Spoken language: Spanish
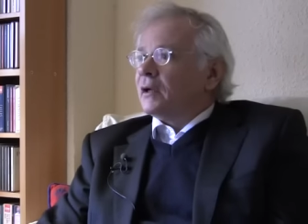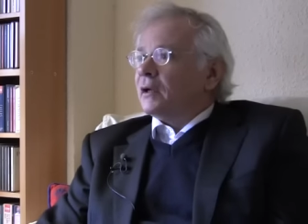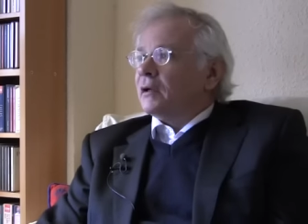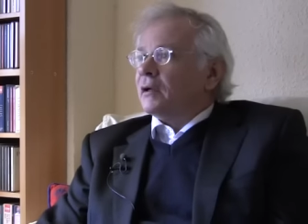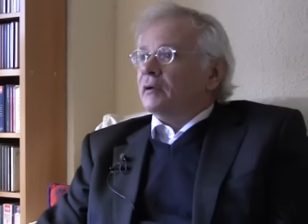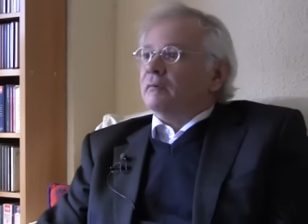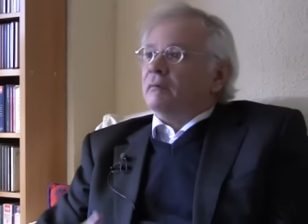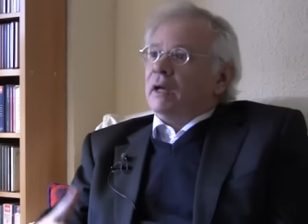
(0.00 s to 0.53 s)

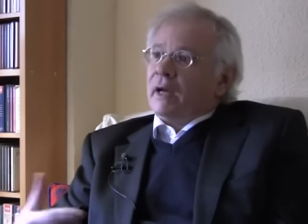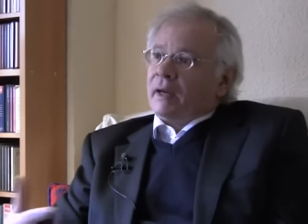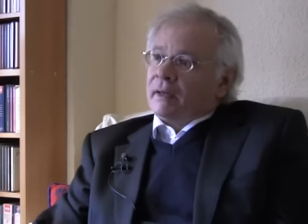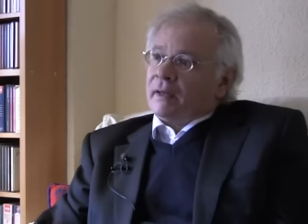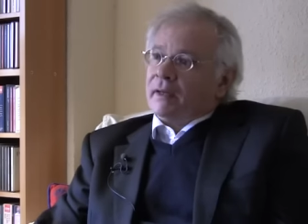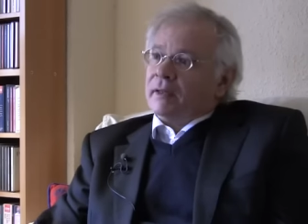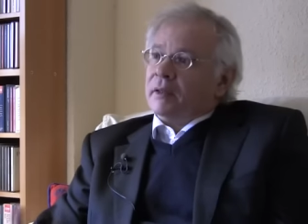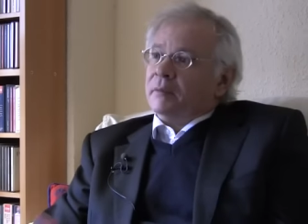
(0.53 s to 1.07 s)
Eh, la
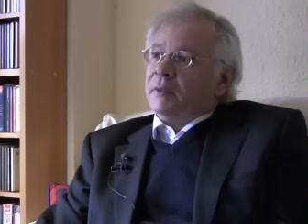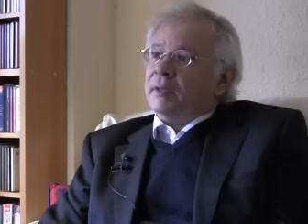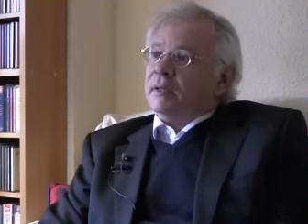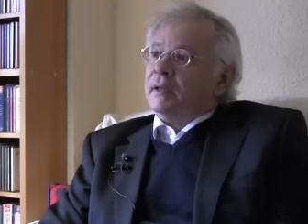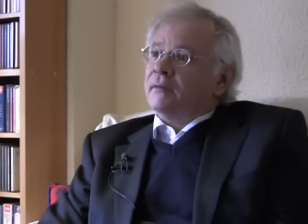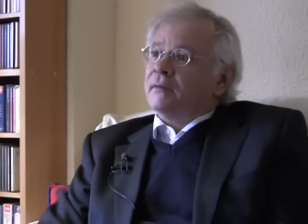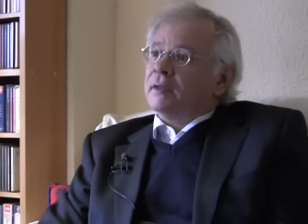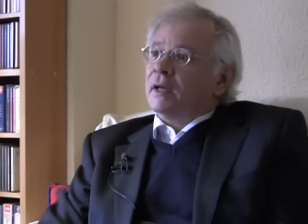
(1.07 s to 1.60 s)
guerra de
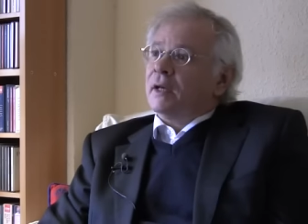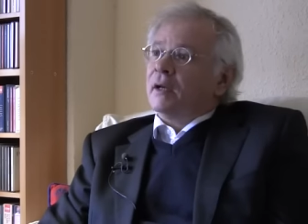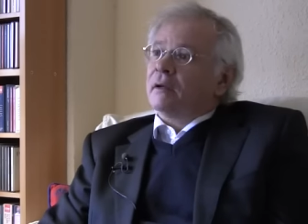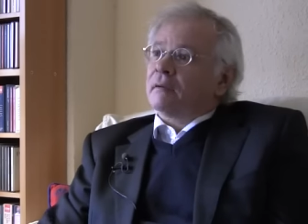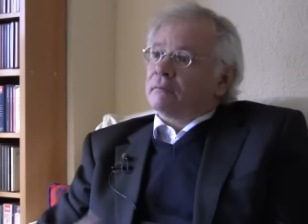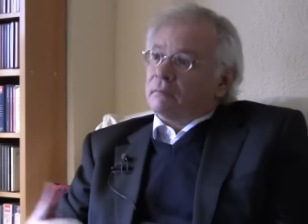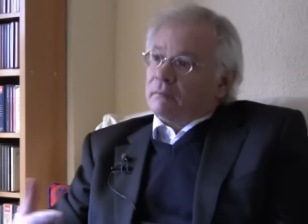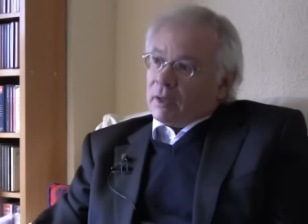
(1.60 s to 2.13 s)

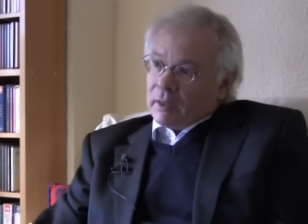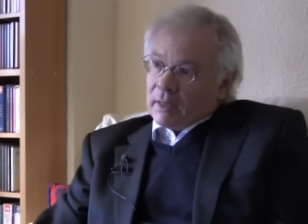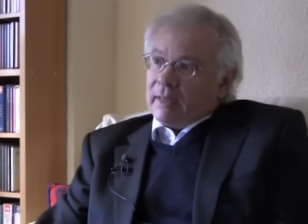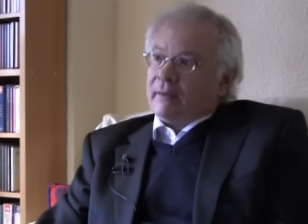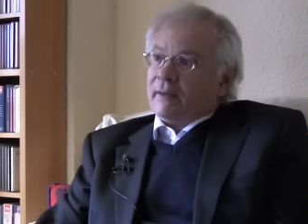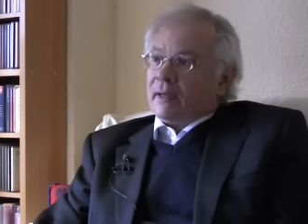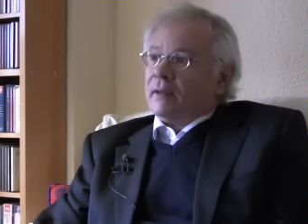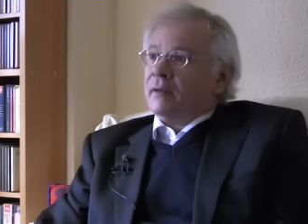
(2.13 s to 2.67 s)
independencia,
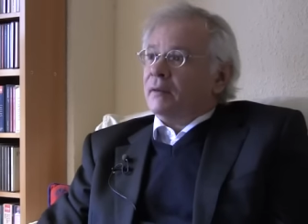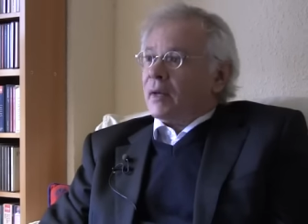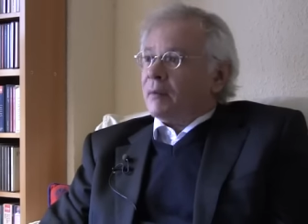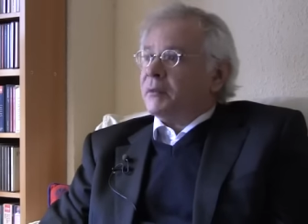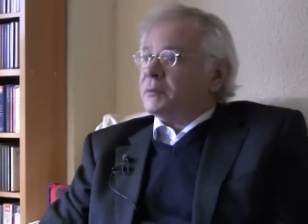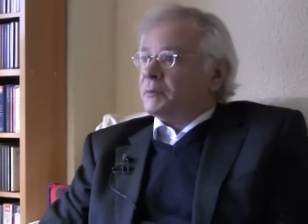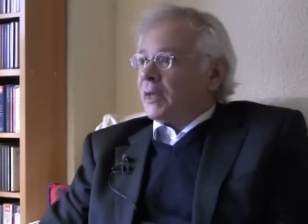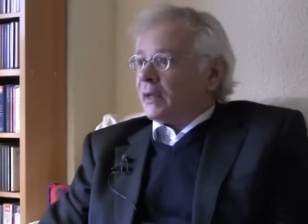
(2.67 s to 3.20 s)

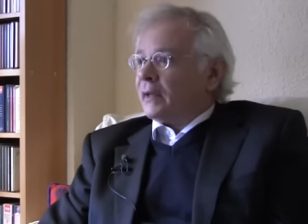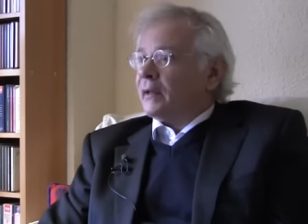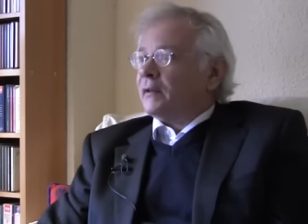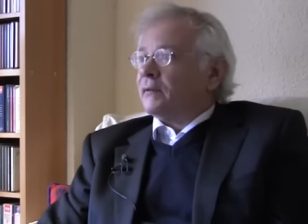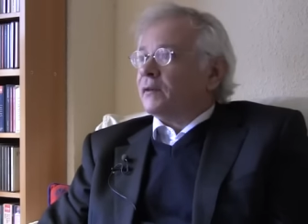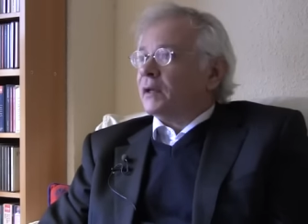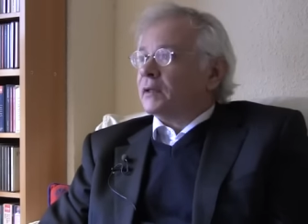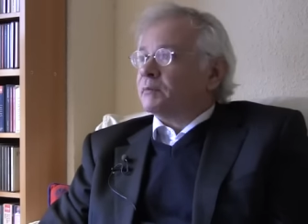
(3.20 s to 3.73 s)
la, misma
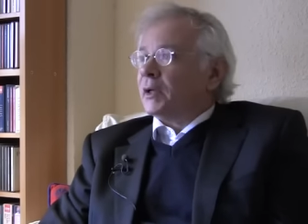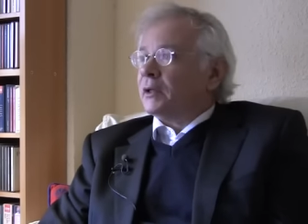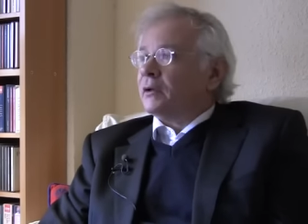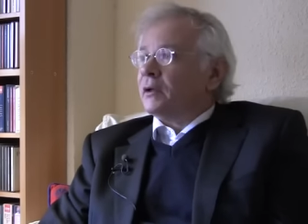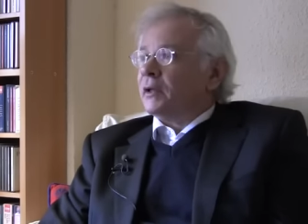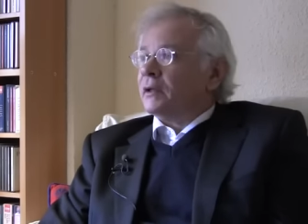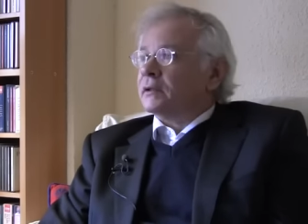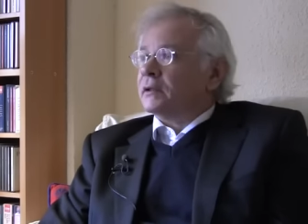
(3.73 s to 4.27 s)
decadencia
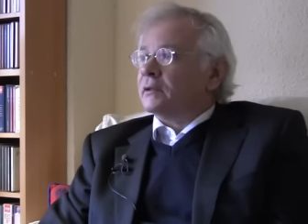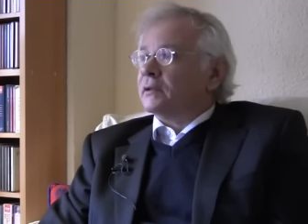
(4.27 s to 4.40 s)
española del